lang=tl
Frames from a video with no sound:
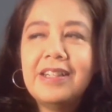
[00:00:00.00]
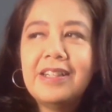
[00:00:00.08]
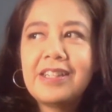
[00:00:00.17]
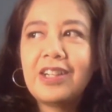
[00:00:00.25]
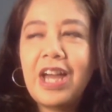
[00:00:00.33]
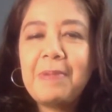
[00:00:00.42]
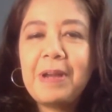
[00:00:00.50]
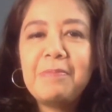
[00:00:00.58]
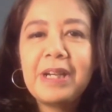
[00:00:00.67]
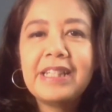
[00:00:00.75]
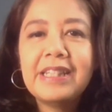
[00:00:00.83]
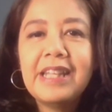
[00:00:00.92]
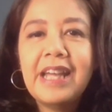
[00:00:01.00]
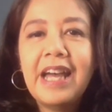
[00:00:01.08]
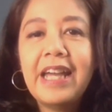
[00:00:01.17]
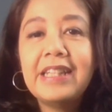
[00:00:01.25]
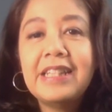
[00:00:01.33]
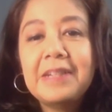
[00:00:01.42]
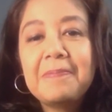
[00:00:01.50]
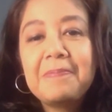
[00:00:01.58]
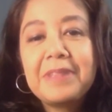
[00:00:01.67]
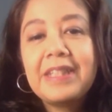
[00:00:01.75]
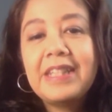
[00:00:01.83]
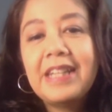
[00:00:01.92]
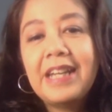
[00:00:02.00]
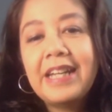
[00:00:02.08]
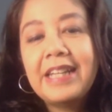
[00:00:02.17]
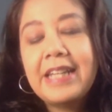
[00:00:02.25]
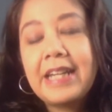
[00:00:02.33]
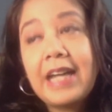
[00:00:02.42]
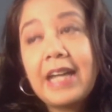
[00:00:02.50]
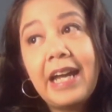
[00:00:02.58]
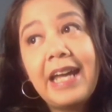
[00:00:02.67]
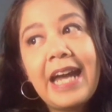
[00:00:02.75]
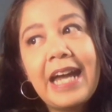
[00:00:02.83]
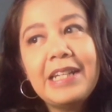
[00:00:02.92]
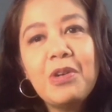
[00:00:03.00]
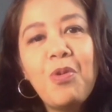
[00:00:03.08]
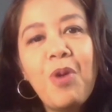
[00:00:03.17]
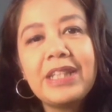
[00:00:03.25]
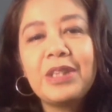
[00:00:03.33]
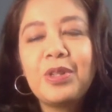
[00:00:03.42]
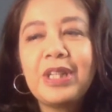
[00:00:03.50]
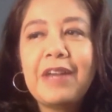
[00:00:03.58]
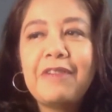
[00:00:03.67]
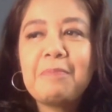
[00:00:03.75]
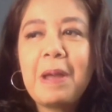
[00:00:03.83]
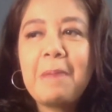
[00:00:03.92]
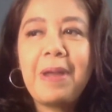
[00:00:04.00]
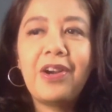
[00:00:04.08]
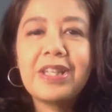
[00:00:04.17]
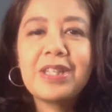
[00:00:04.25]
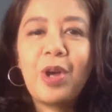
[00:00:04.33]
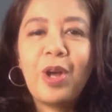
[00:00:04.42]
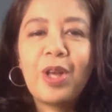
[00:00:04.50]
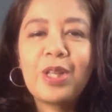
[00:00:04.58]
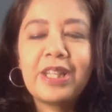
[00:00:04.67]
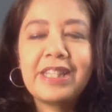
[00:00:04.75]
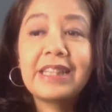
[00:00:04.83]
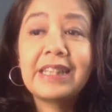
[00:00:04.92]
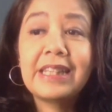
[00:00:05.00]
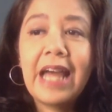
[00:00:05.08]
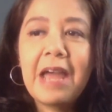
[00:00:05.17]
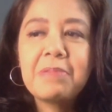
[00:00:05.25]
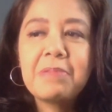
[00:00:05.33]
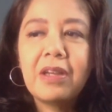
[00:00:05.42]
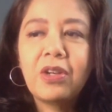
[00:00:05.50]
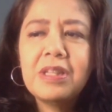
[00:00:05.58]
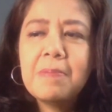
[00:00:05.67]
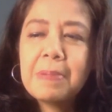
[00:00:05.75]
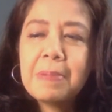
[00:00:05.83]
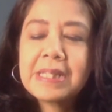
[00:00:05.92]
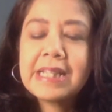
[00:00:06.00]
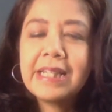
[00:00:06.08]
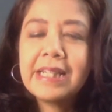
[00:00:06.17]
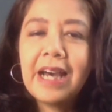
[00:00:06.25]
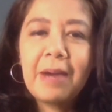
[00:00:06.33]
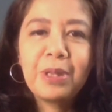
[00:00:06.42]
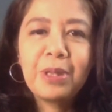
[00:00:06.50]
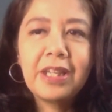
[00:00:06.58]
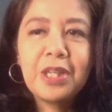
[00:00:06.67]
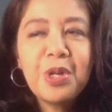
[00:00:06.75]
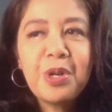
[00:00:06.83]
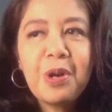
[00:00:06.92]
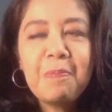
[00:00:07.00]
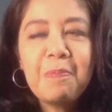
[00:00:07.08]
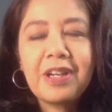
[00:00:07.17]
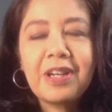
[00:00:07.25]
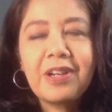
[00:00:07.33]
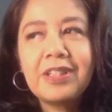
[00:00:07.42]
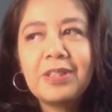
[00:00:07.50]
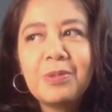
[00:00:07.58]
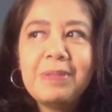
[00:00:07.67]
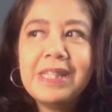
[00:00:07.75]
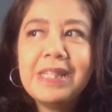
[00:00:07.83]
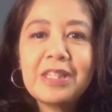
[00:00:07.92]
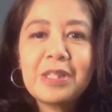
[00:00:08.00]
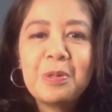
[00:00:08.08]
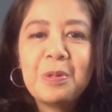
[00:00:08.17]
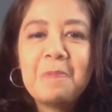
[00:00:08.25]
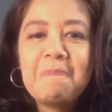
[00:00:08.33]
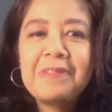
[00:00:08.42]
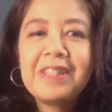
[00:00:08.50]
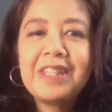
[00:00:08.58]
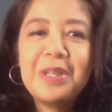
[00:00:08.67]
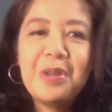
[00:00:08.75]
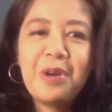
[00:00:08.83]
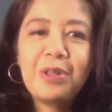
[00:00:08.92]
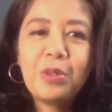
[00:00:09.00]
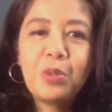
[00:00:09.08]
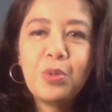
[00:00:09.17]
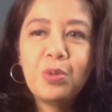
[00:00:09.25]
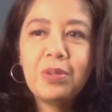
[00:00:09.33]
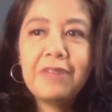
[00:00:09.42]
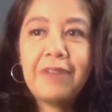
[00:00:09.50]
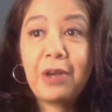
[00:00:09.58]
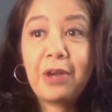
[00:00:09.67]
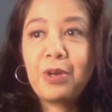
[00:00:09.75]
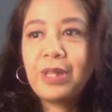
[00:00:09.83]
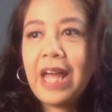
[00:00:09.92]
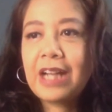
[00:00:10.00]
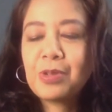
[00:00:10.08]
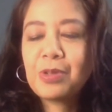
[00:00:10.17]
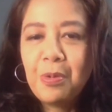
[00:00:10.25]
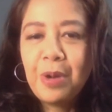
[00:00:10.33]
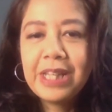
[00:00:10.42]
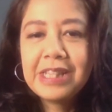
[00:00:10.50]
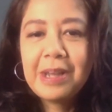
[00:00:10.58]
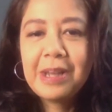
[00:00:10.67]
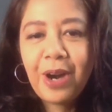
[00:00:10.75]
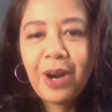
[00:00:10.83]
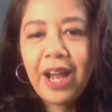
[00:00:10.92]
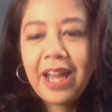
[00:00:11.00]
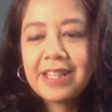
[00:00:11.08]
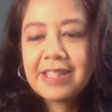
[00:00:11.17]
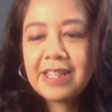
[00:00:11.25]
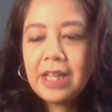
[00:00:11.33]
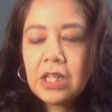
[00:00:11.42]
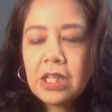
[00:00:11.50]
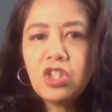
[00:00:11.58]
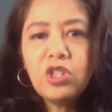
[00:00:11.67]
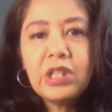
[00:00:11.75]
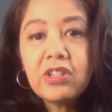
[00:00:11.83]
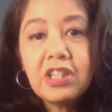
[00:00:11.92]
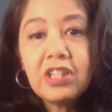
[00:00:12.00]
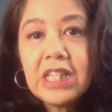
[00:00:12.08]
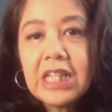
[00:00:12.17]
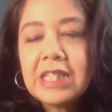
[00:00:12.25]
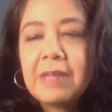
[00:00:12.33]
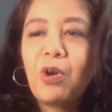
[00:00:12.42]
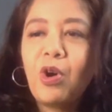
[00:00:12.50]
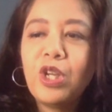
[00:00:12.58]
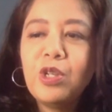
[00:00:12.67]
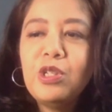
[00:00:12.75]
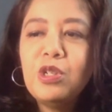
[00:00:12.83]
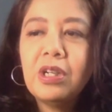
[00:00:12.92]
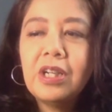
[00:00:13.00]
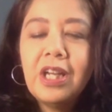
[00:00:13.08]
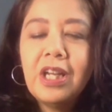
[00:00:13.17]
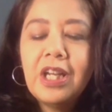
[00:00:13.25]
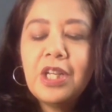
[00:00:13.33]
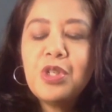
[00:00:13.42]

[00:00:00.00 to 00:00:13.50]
So, wow. ay, parang maganda. And Yeah, and I, I kind of wanted to gift my parents also at that time. Sabi ko, hindi pa sila nakapunta ng Europe. Sabi ko, nice to, you know, to, if I could actually win the prize. So wow. yun yung iniisip ko. Yun yung, Uh-oh.